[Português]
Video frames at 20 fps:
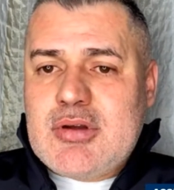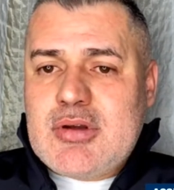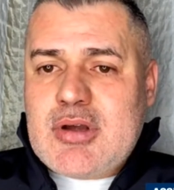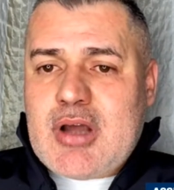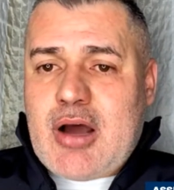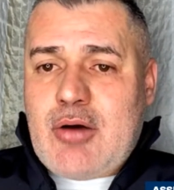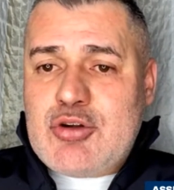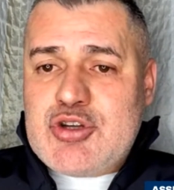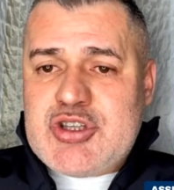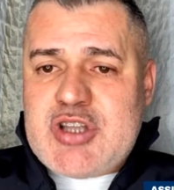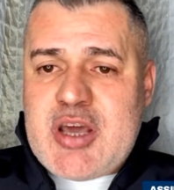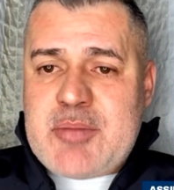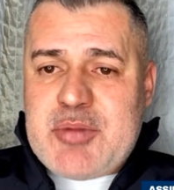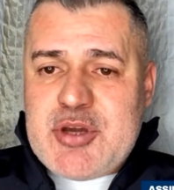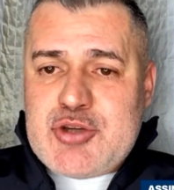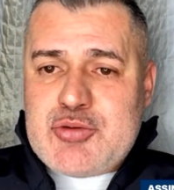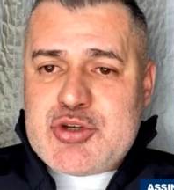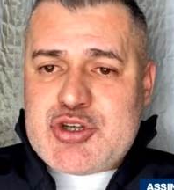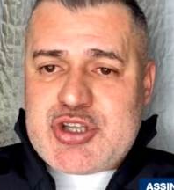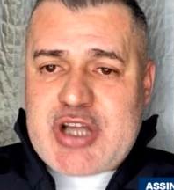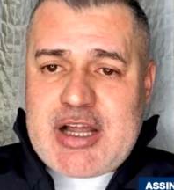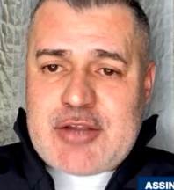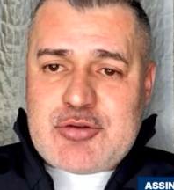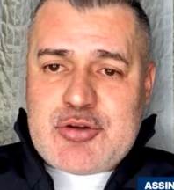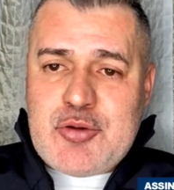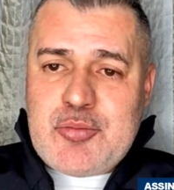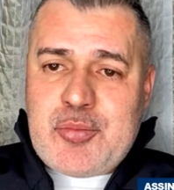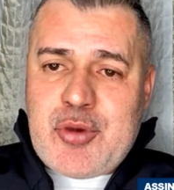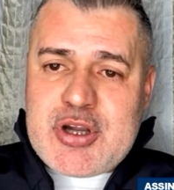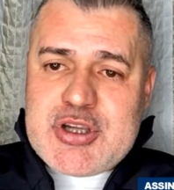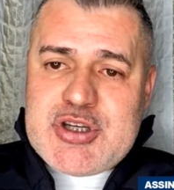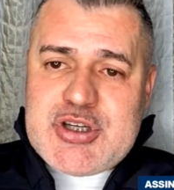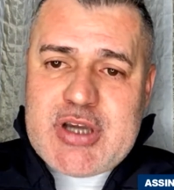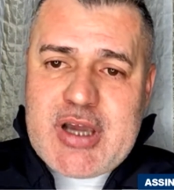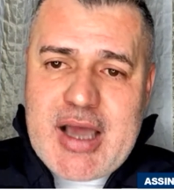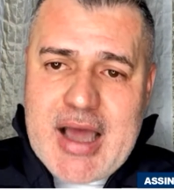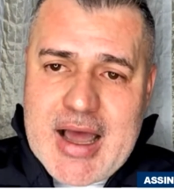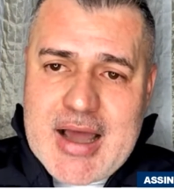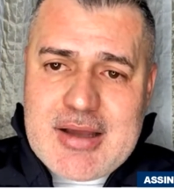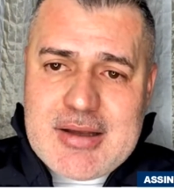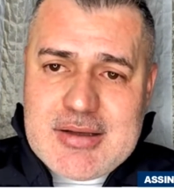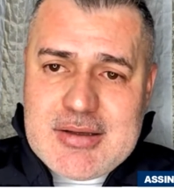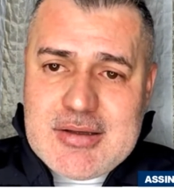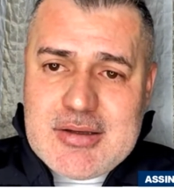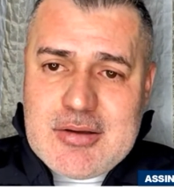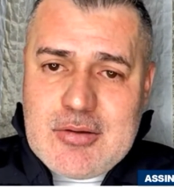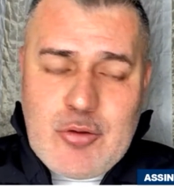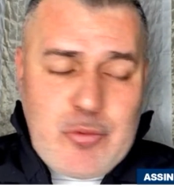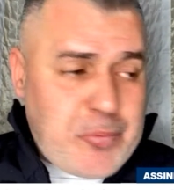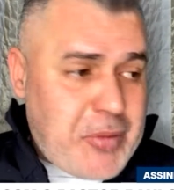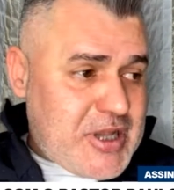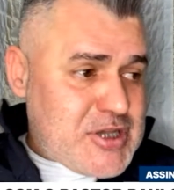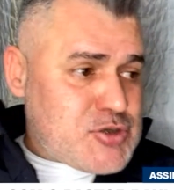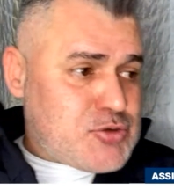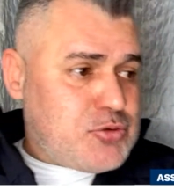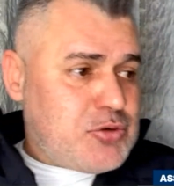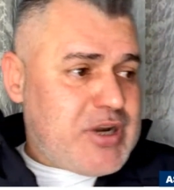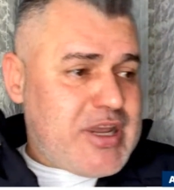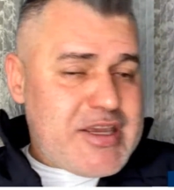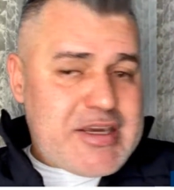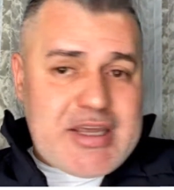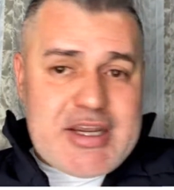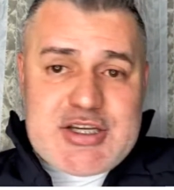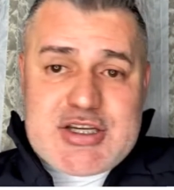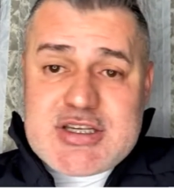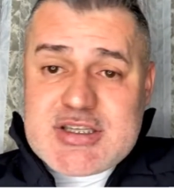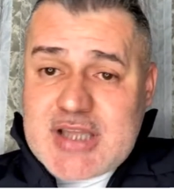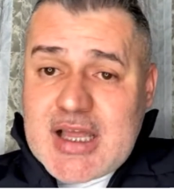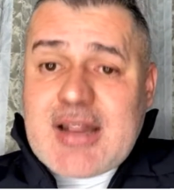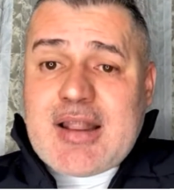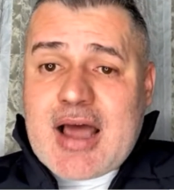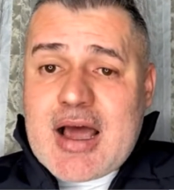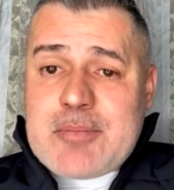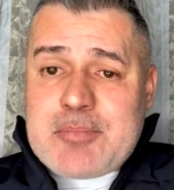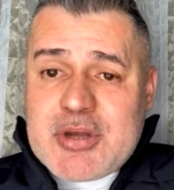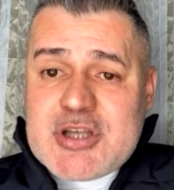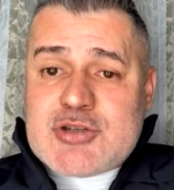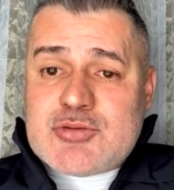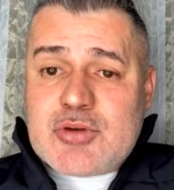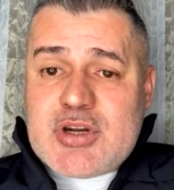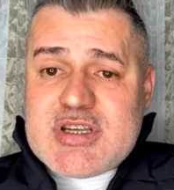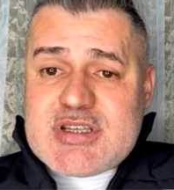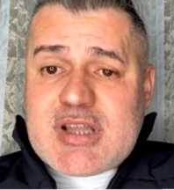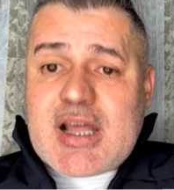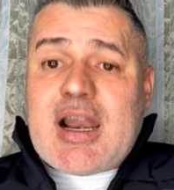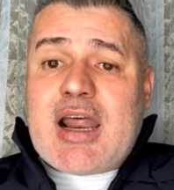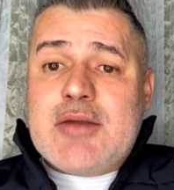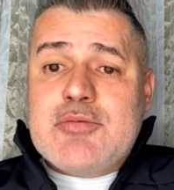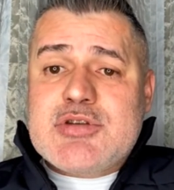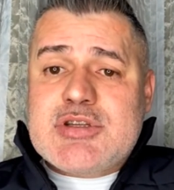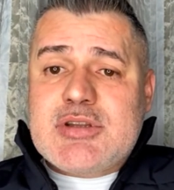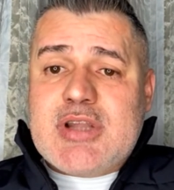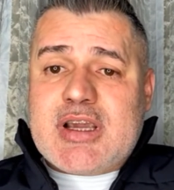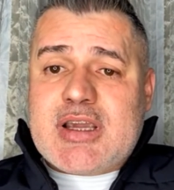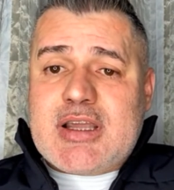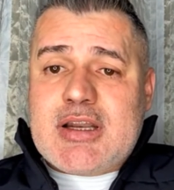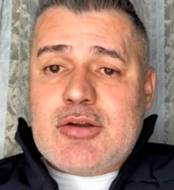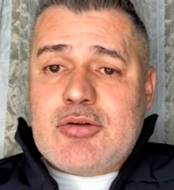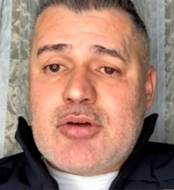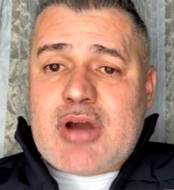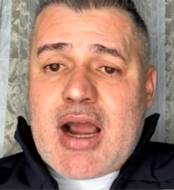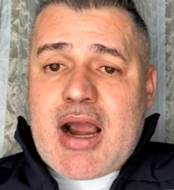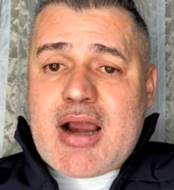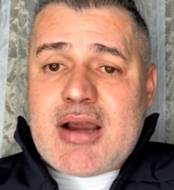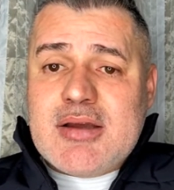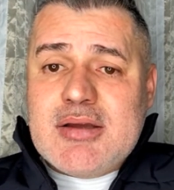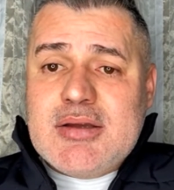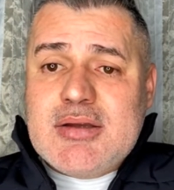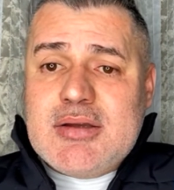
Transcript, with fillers: aonde de repente o Estado não pode chegar, o pastor, a igreja está lá, a pastora está lá no, naquele lugar.